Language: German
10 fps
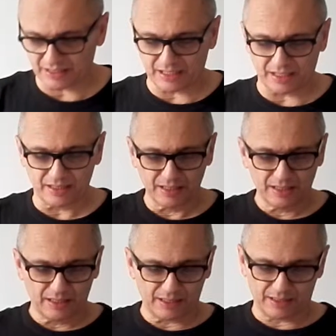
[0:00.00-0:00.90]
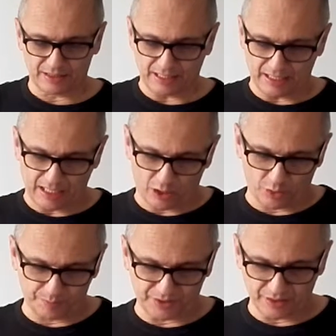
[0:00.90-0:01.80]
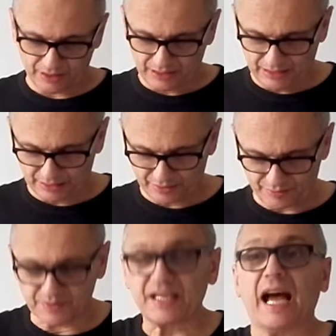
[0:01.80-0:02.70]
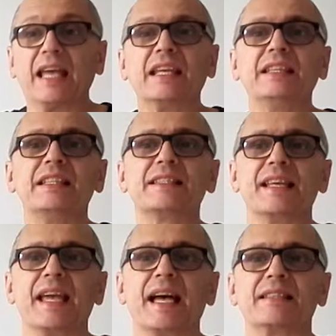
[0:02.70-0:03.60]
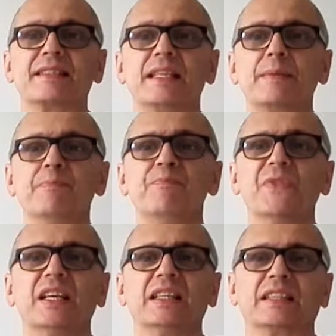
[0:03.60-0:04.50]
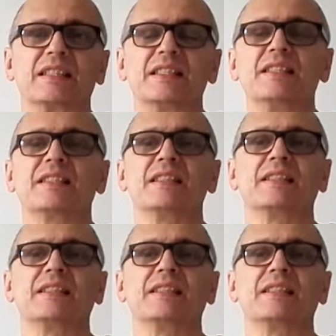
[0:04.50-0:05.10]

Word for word: hier äh, erlaubt, Ihnen zu zeigen, die CR7, das ist äh,